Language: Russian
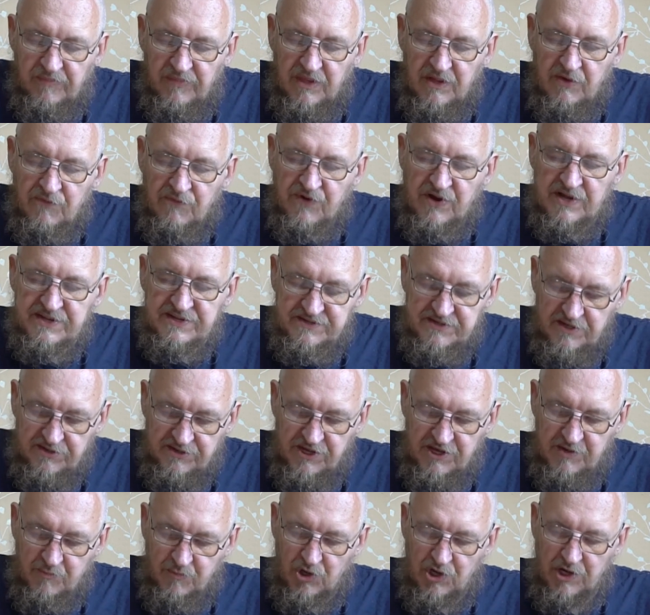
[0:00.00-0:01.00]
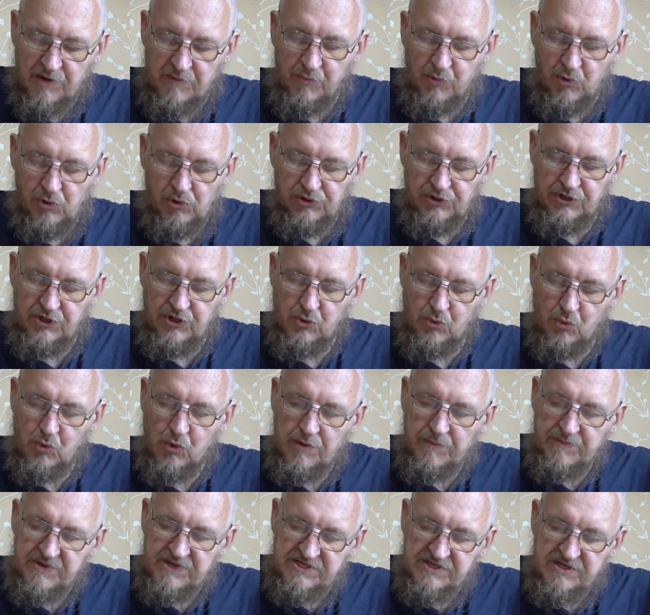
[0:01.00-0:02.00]
В конце наиболее полных
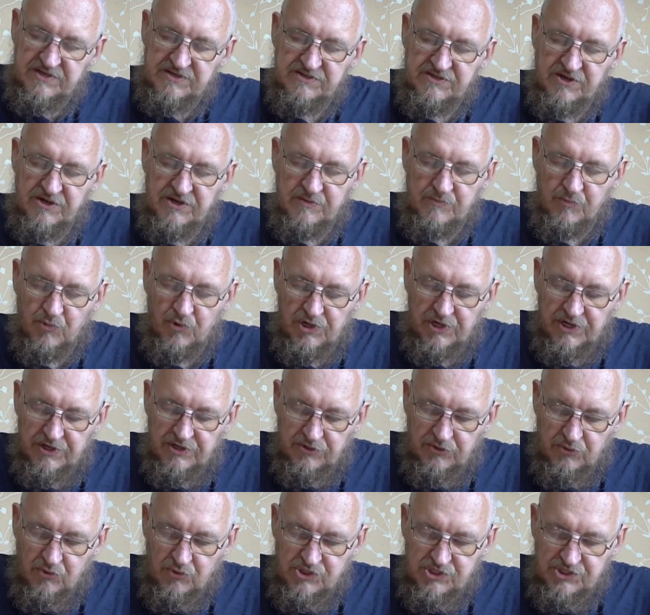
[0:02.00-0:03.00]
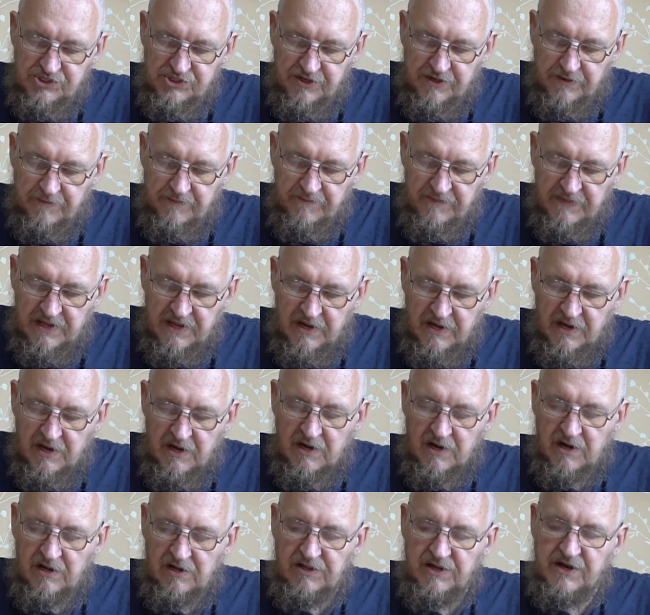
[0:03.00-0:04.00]
рукописей стоит более точно.
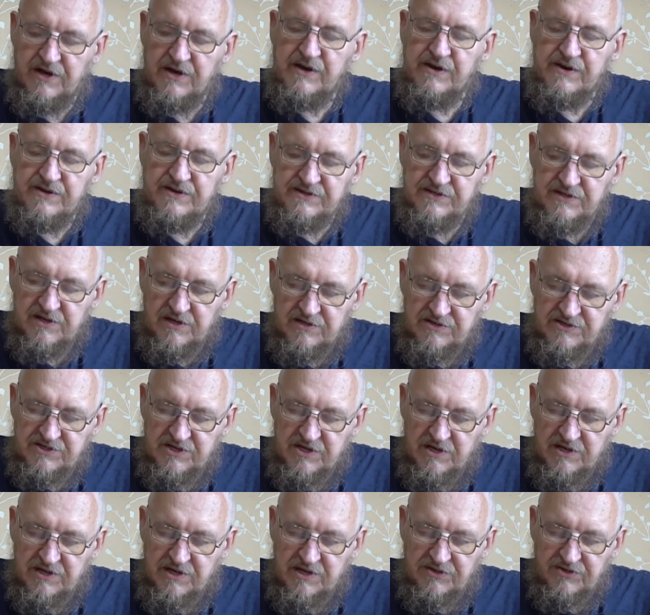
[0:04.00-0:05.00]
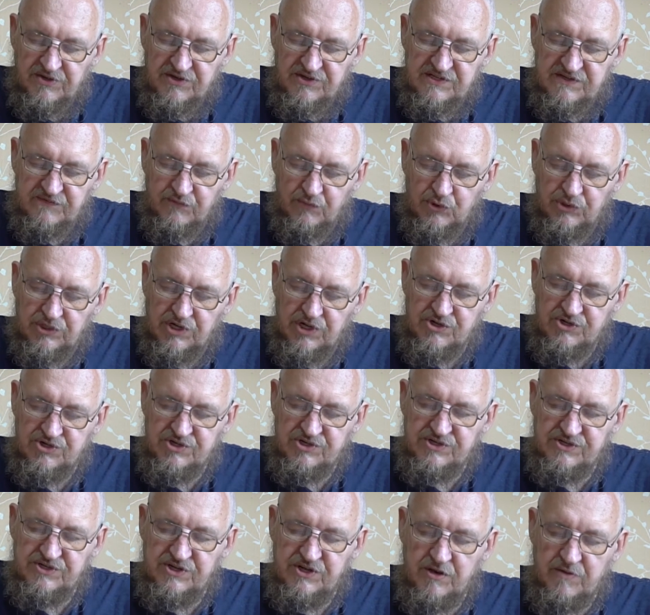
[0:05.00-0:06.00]
Лаэрция Диогена сводка
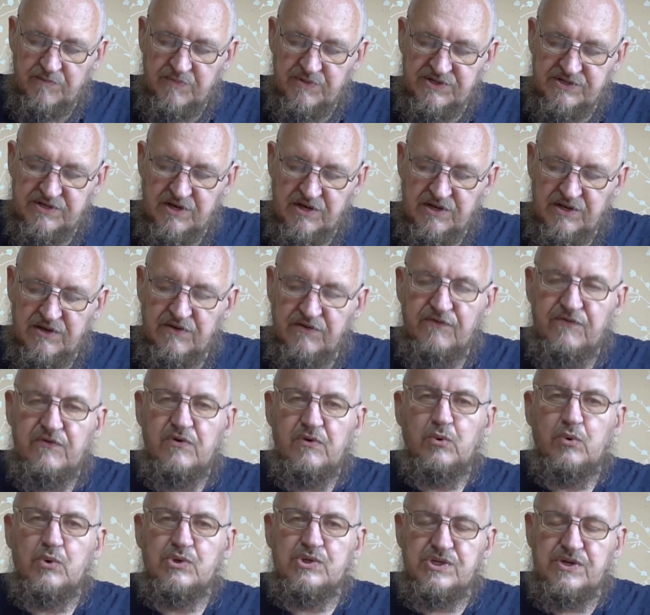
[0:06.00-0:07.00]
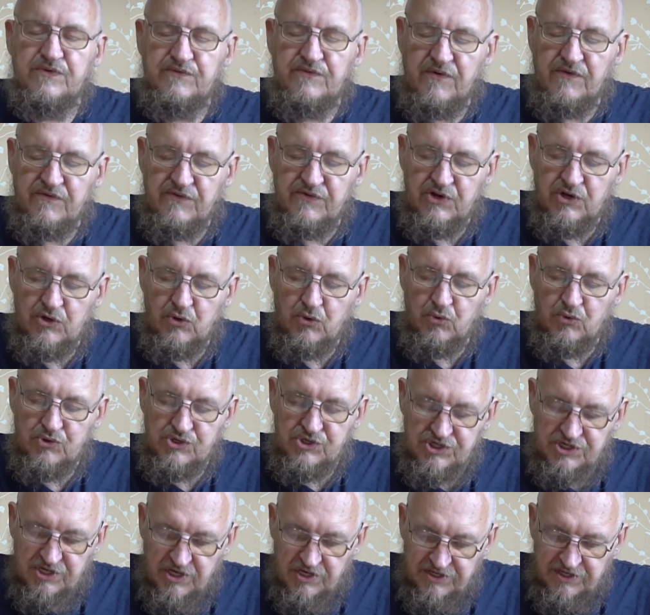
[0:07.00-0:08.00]
жизнеописаний философов и их
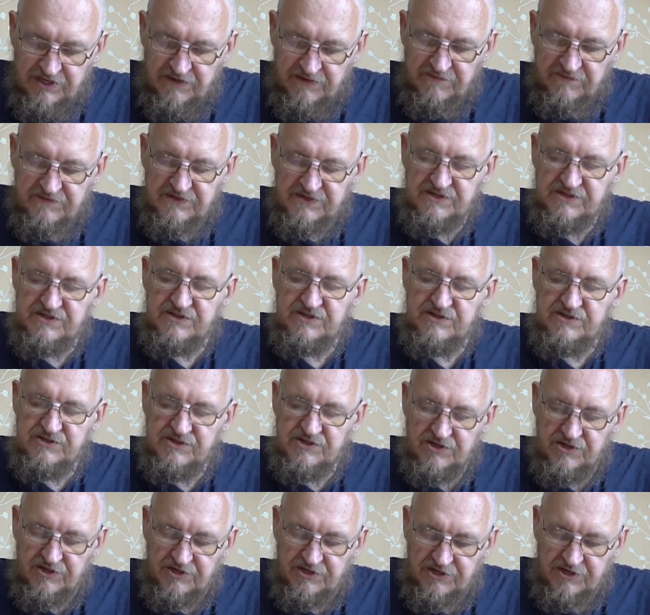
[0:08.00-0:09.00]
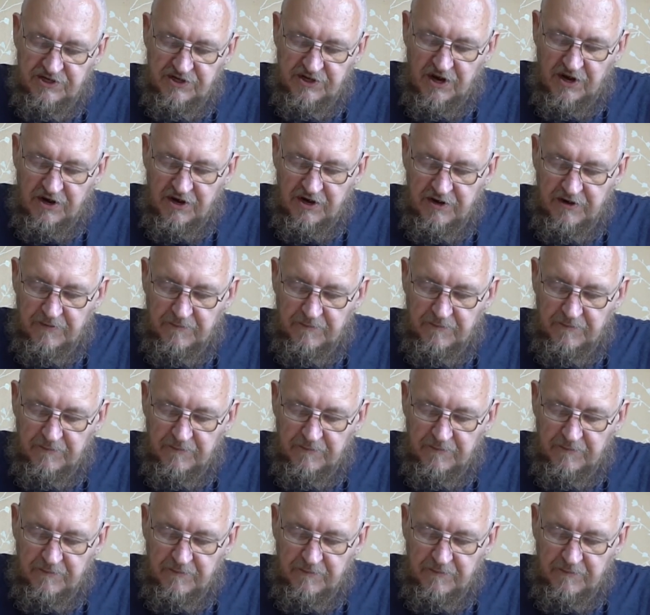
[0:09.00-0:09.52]
учений в десяти книгах.